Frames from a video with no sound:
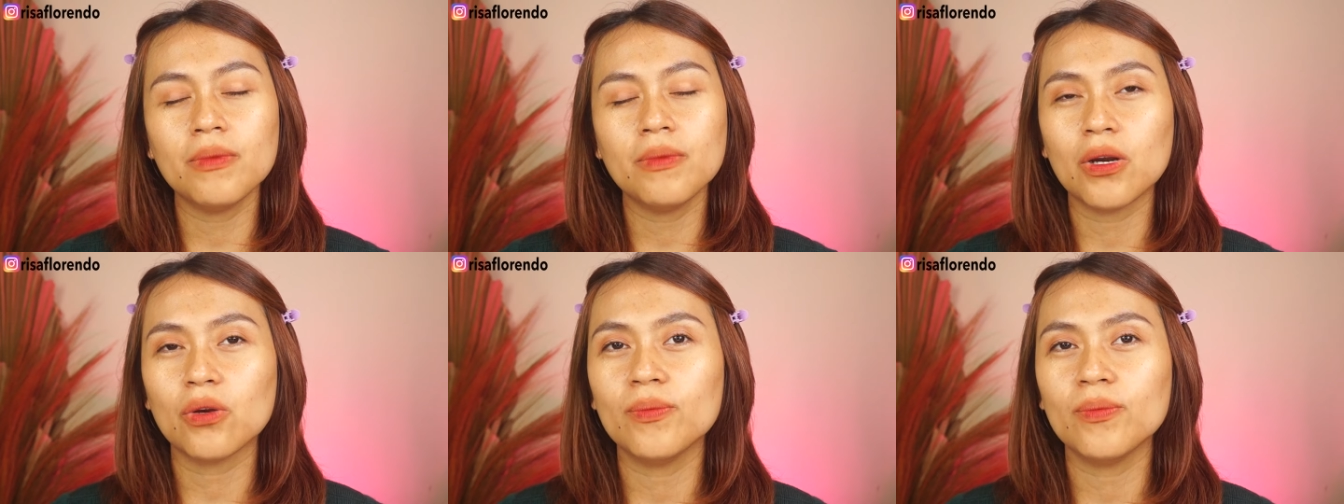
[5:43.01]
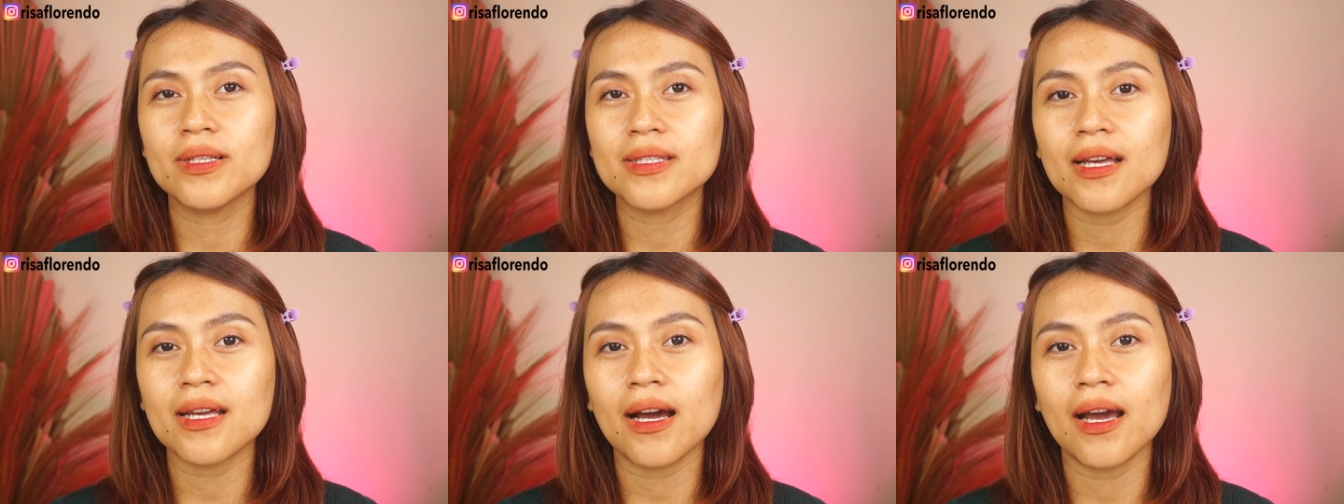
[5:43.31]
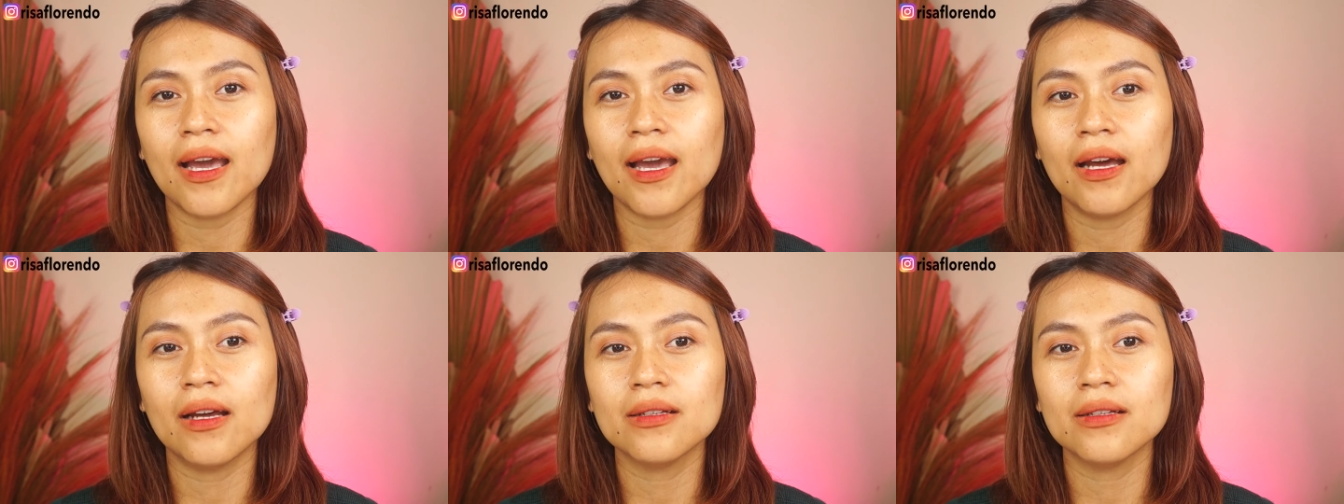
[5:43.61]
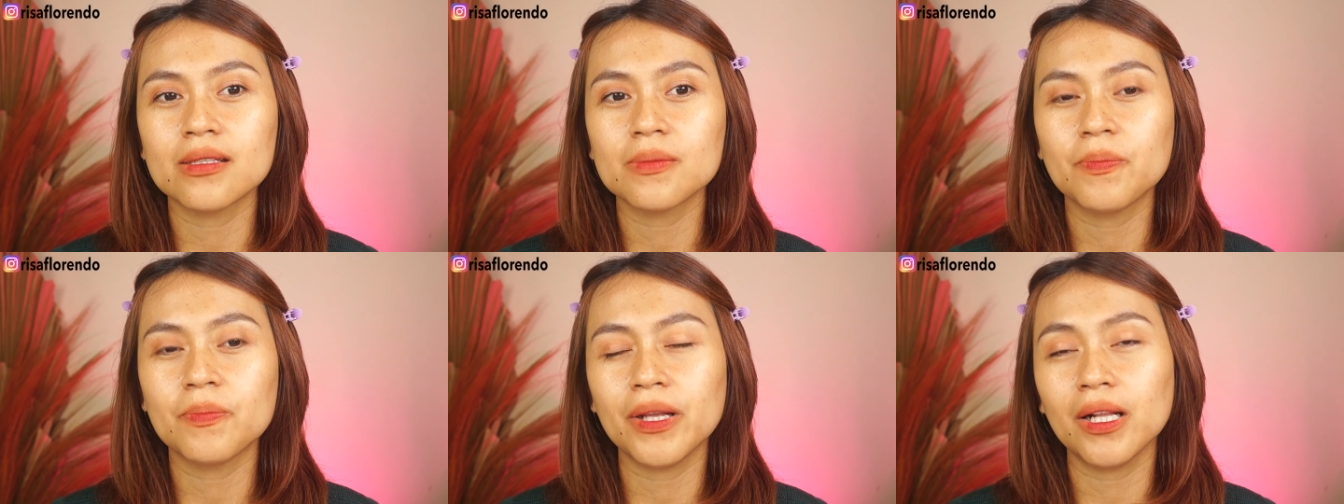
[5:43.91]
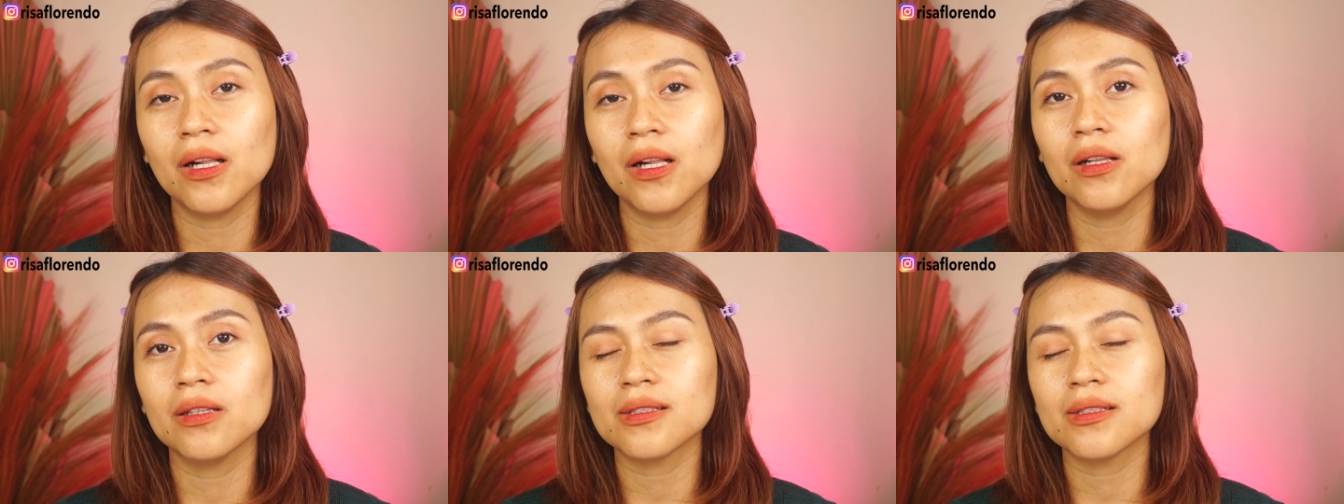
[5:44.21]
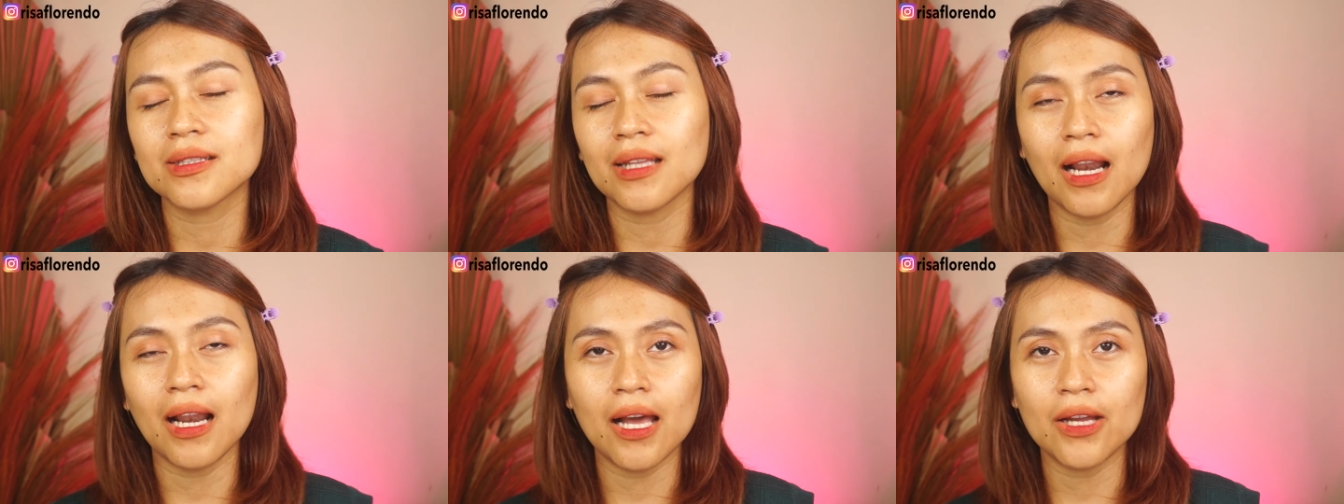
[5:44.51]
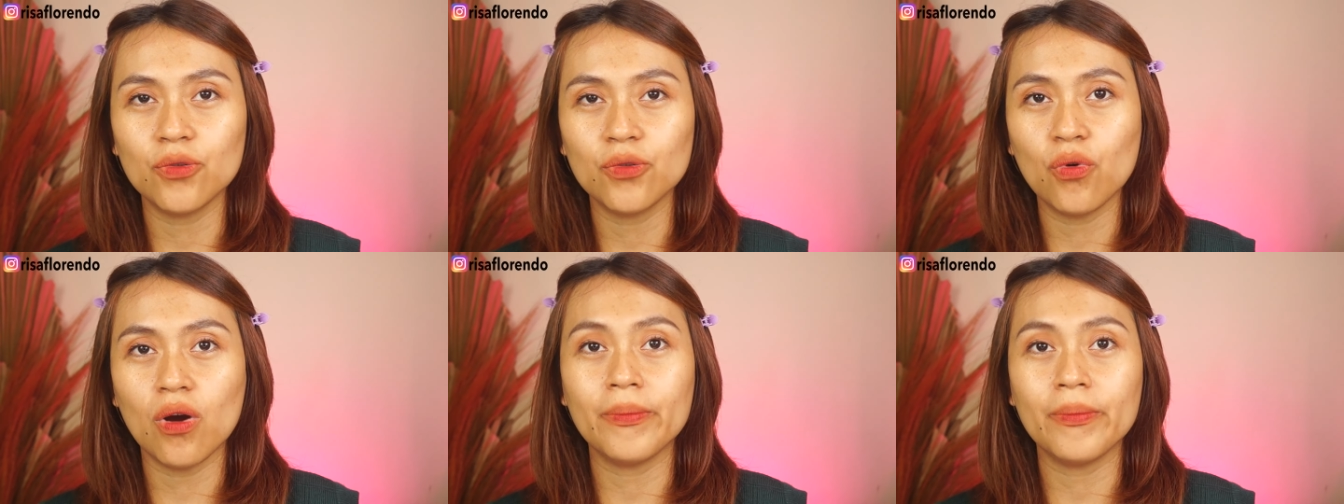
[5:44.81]
baru bisa kayak spill setelah
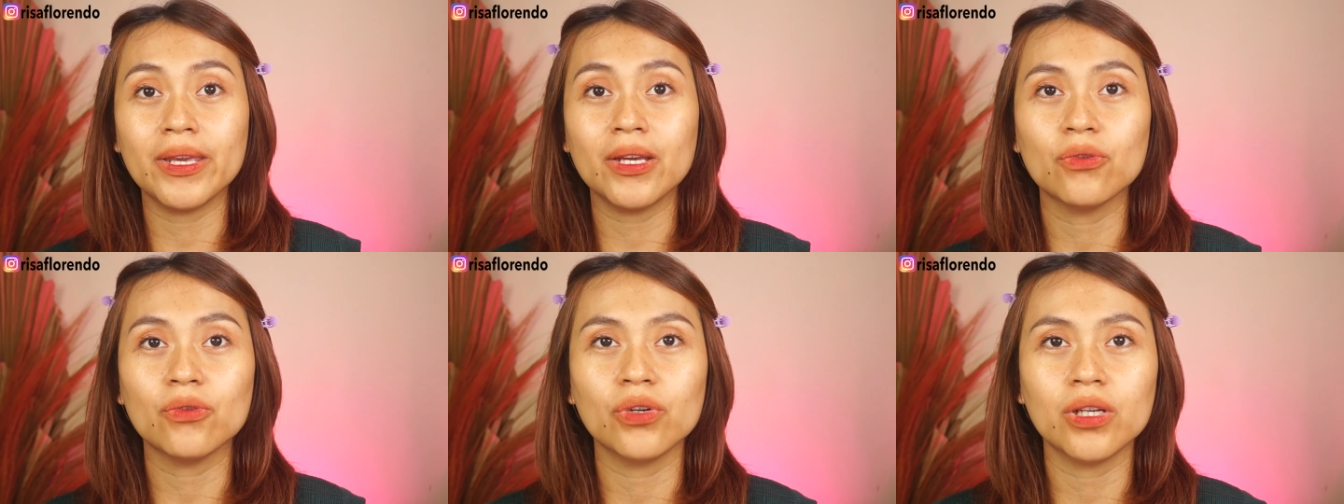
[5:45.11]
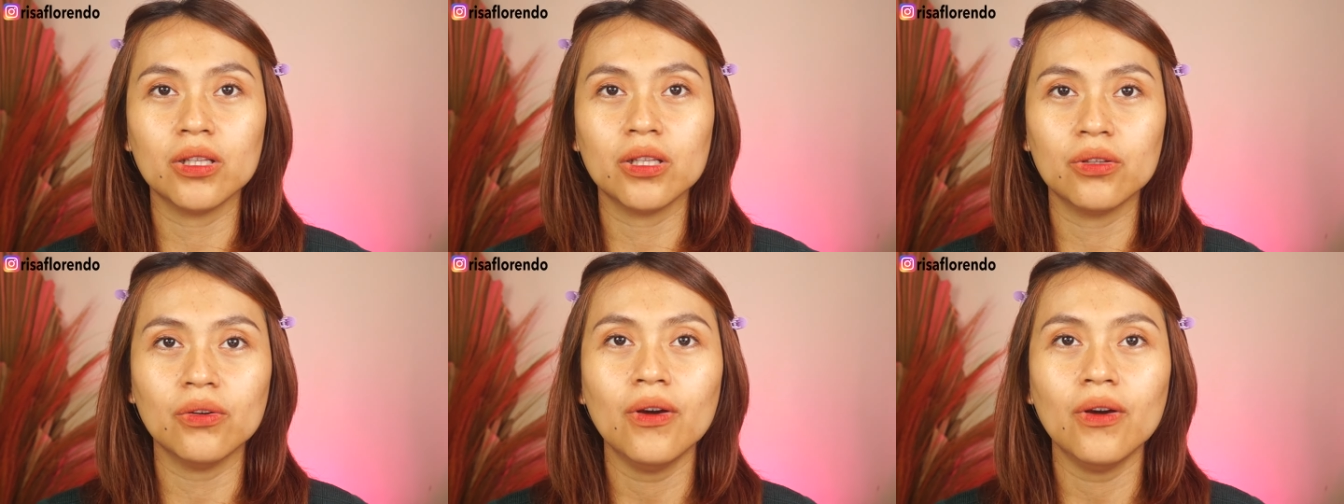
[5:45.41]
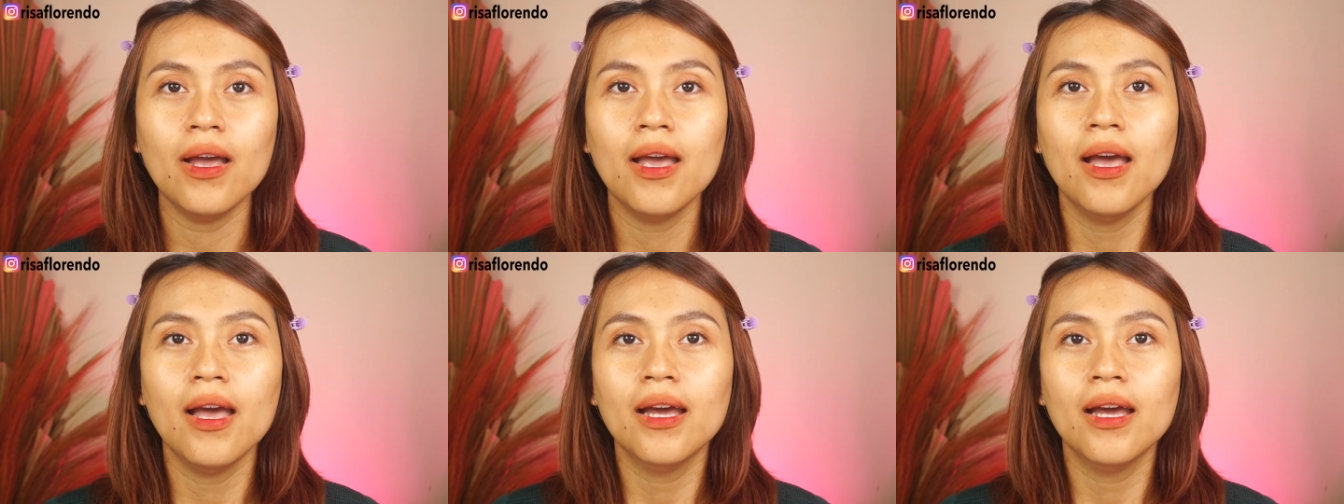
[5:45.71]
dua minggu gitu